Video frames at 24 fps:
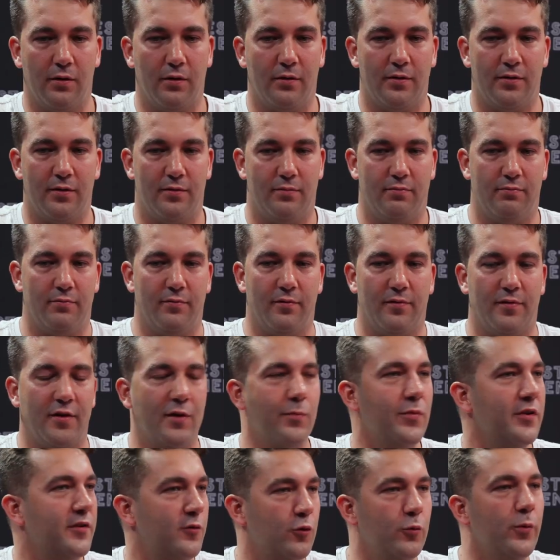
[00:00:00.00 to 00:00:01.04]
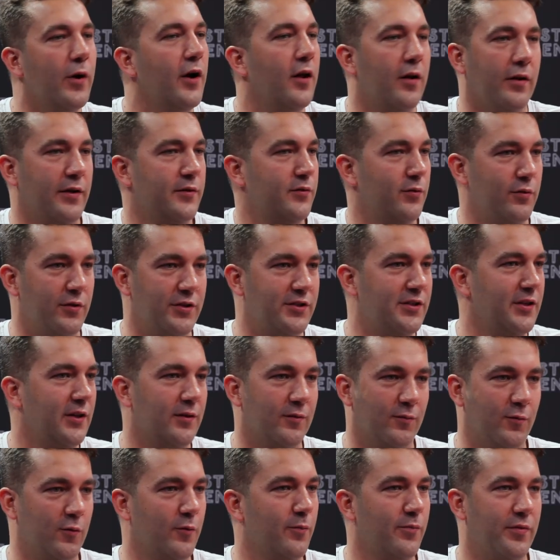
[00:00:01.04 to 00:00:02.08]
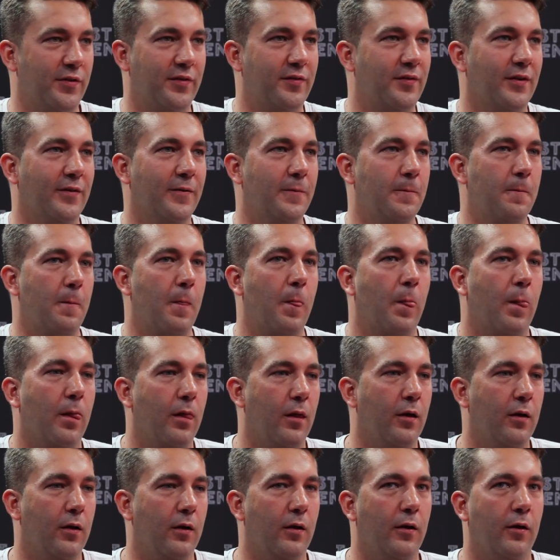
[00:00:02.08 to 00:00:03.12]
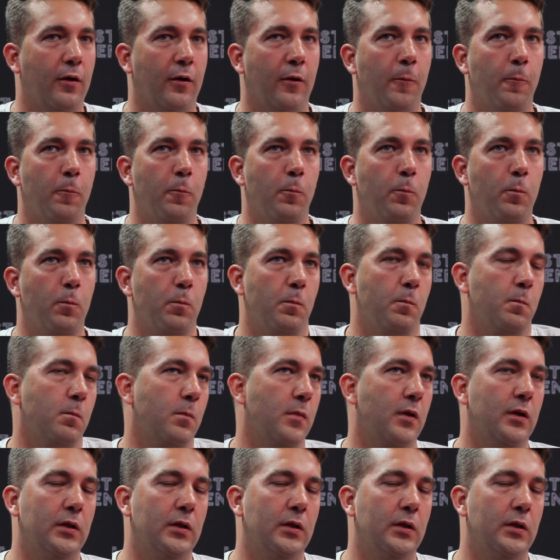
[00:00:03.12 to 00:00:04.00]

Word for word: ich sehe mich überall natürlich irgendwo ein bisschen. Ähm,